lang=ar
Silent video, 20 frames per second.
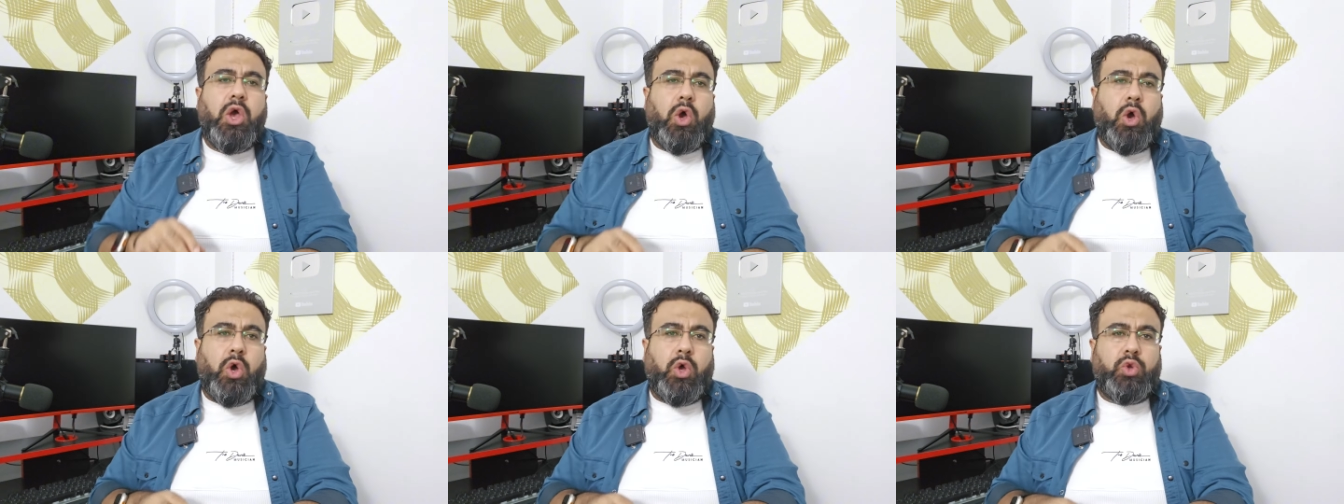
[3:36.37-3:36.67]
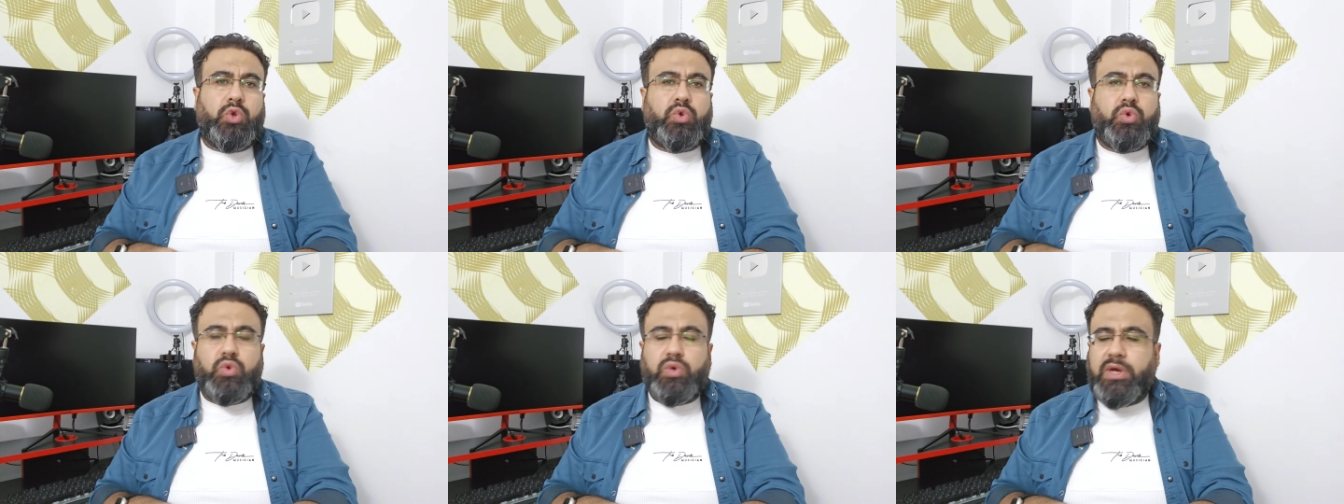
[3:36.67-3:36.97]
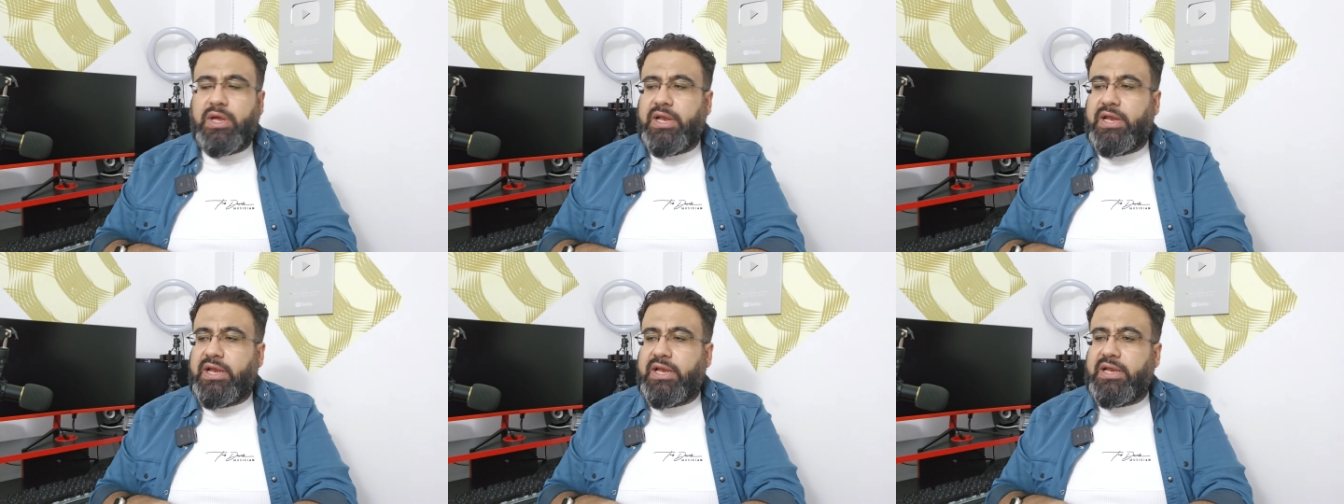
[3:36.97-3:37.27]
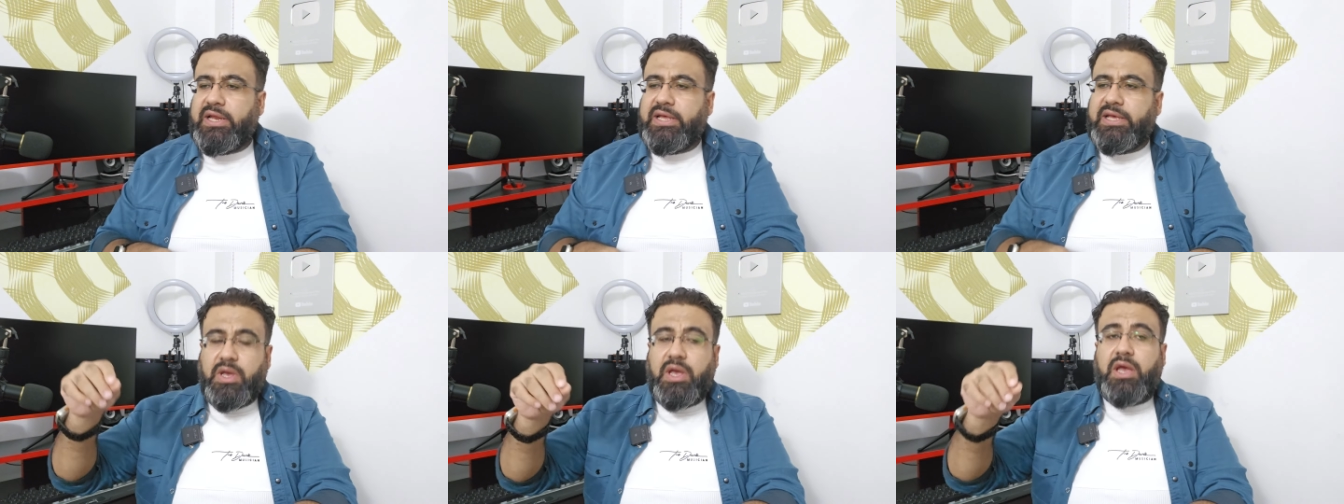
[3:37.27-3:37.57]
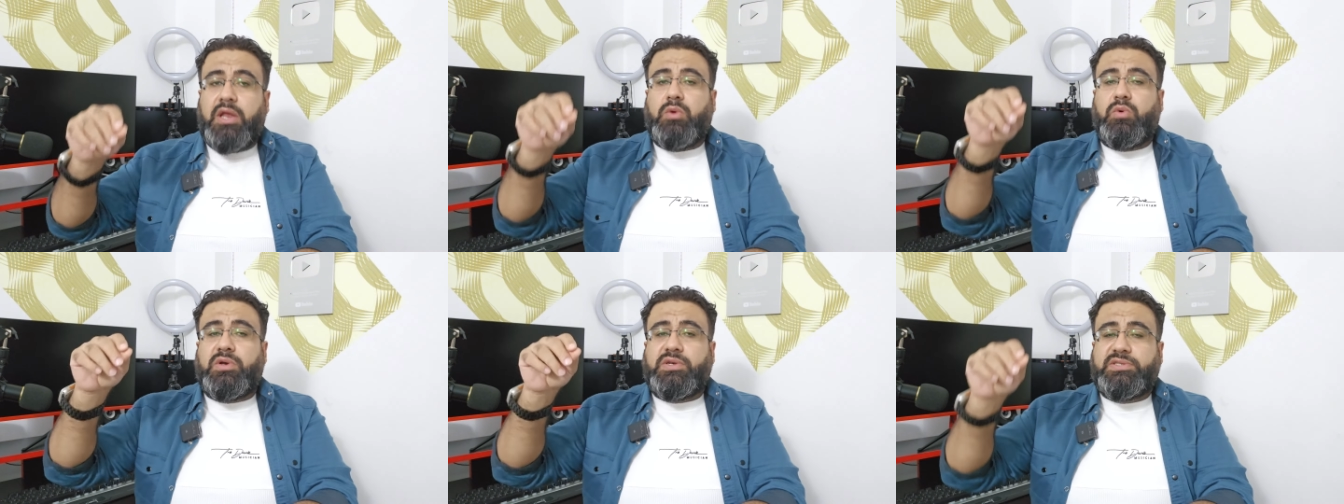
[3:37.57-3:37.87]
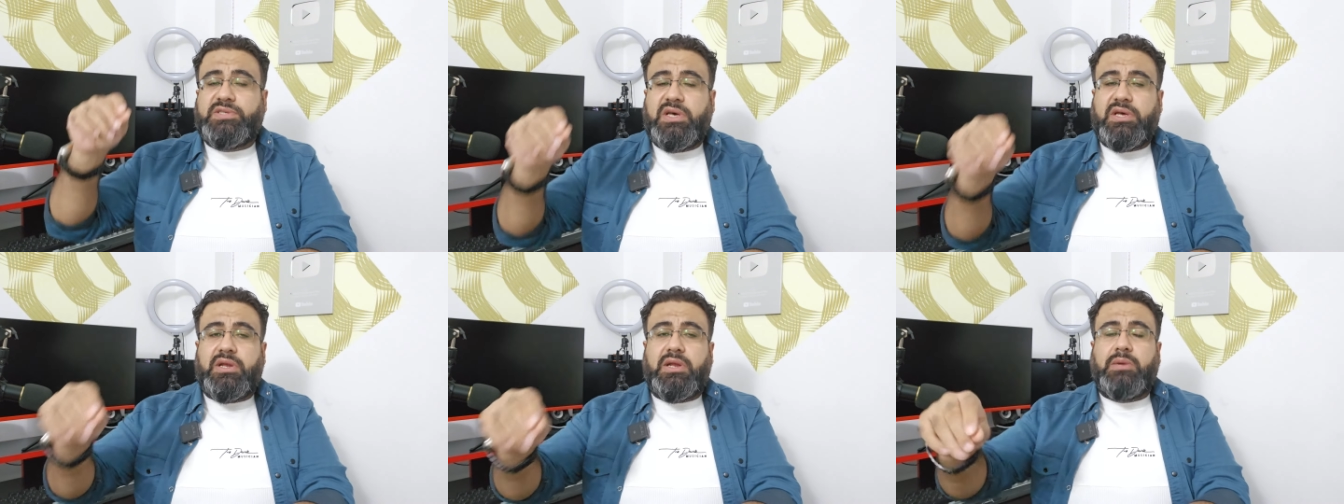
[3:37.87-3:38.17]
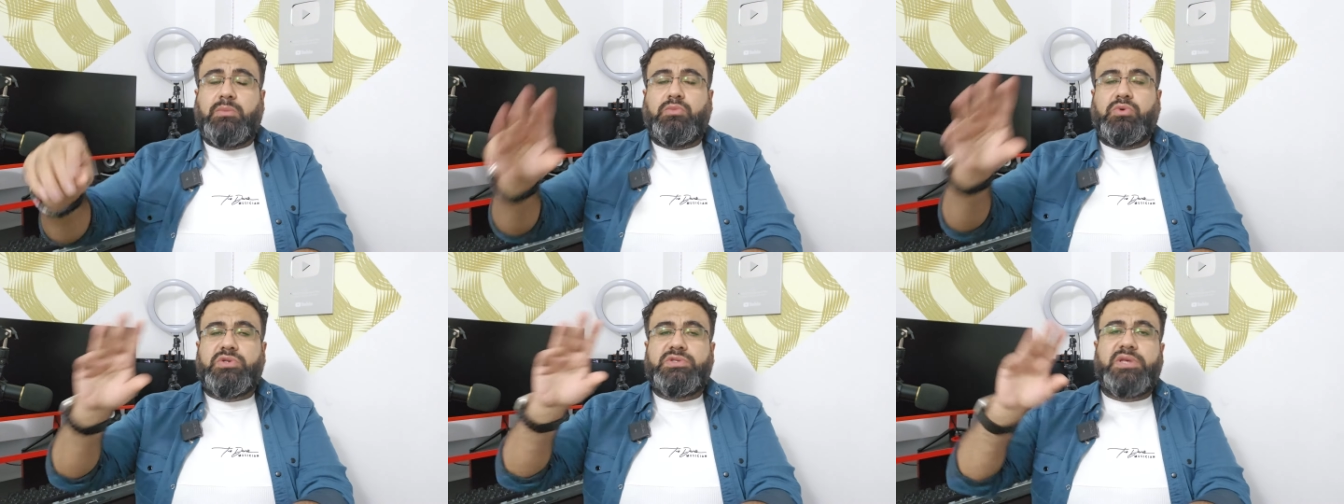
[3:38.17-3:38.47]
عضو ال الوزارة
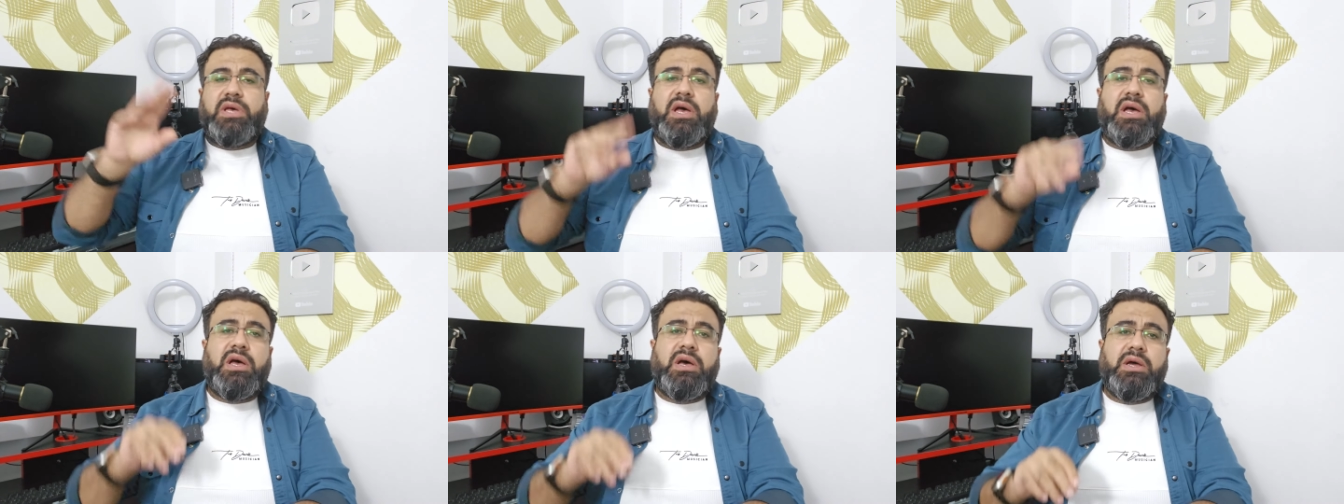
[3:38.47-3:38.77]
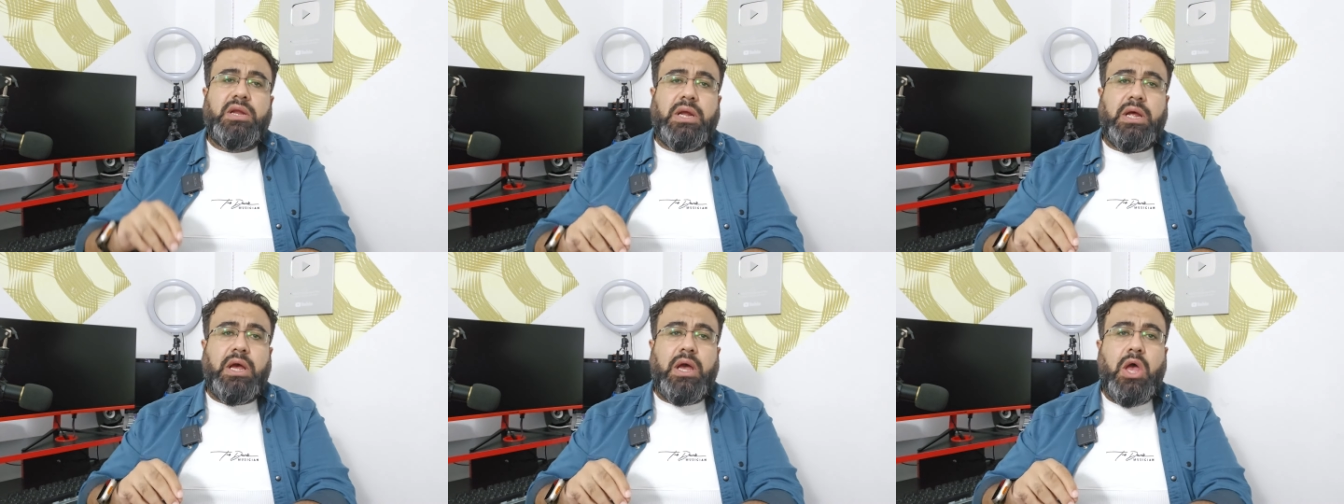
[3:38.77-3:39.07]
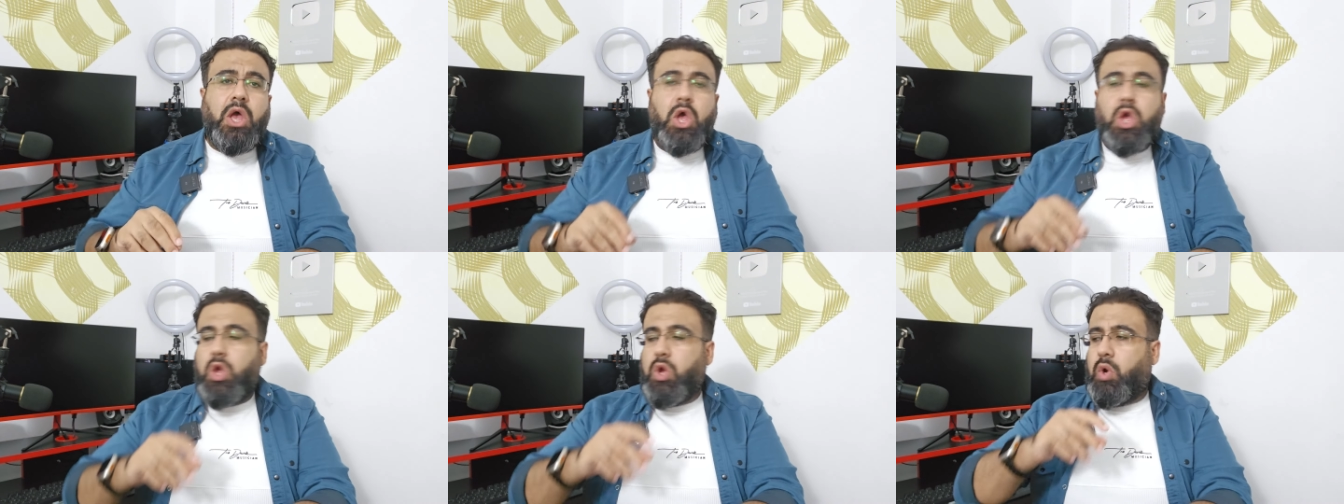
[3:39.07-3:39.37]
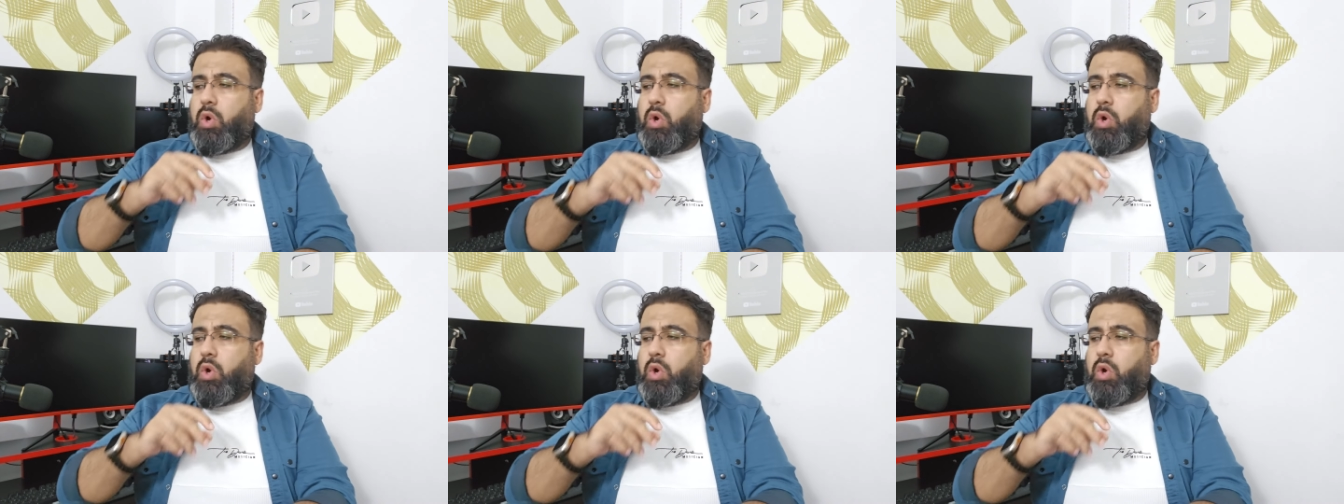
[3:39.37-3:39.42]
المصغرة